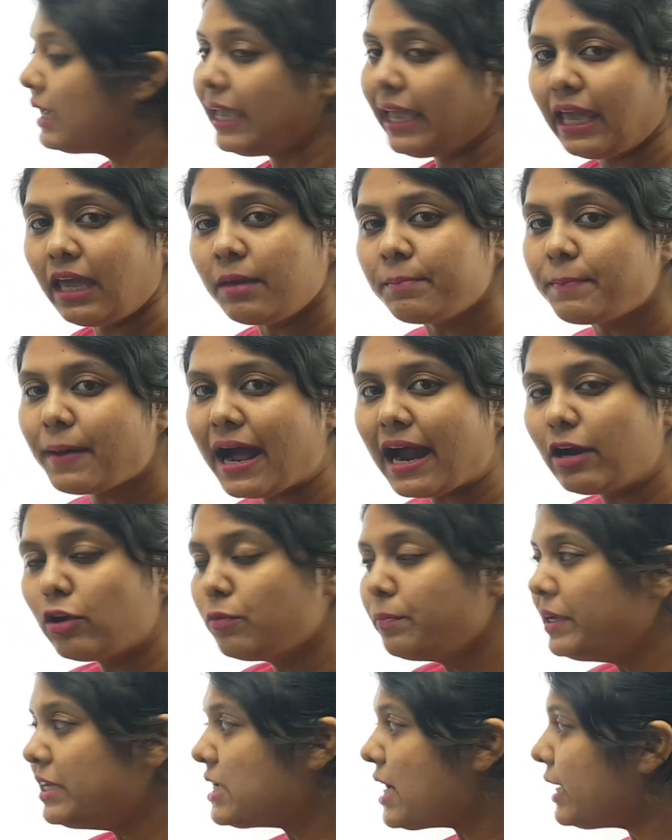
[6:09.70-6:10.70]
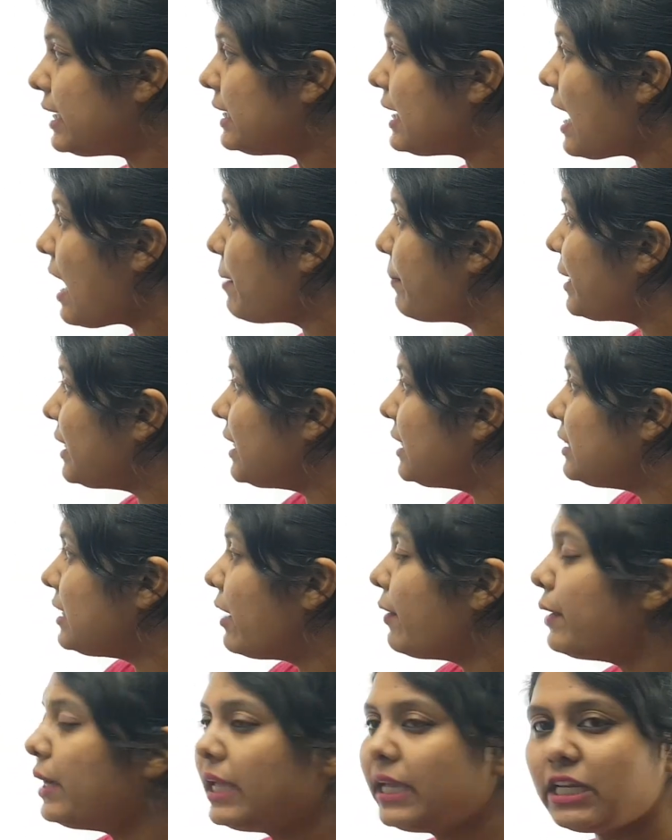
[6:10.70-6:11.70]
এই বারো মিটারটা আমাদের
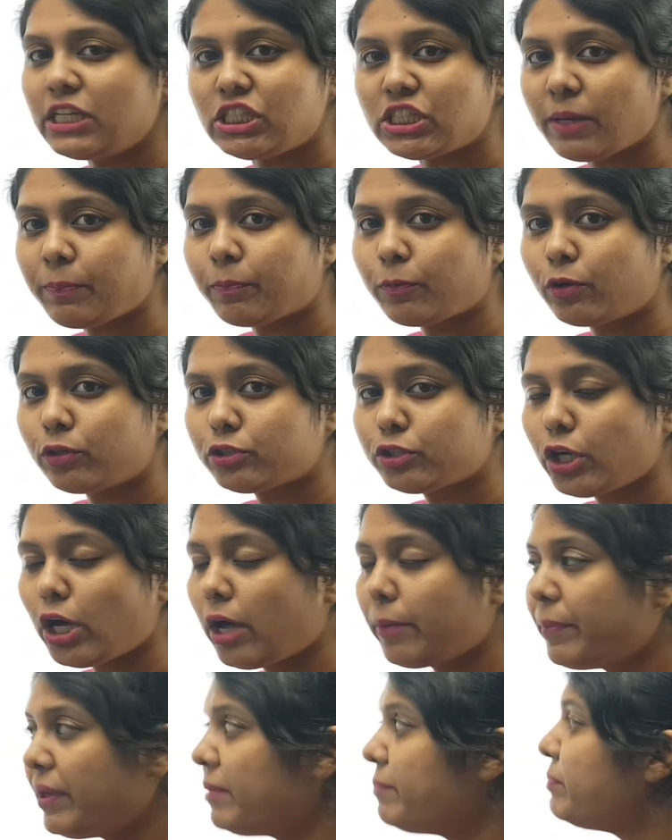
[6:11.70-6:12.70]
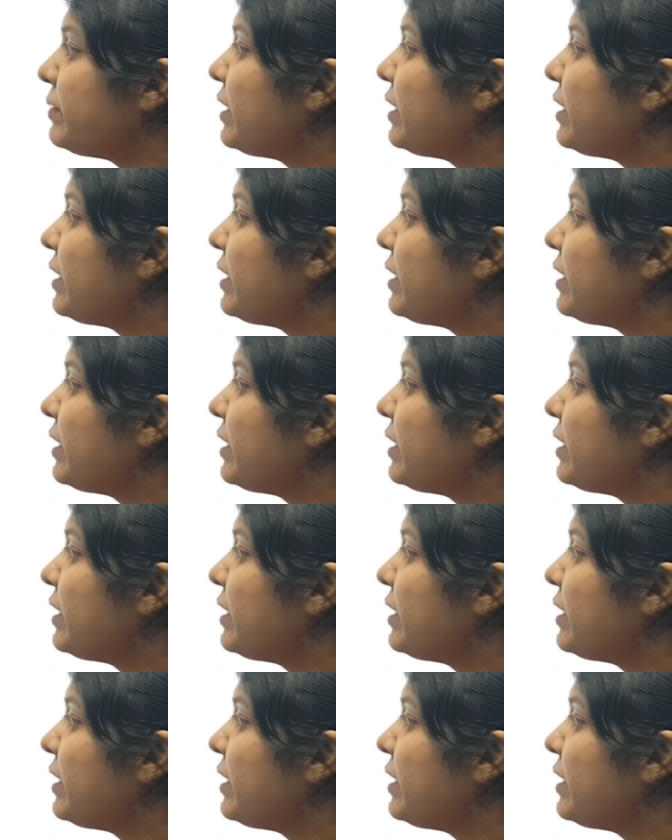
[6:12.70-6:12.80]
তাহলে হিসাব করতে হবে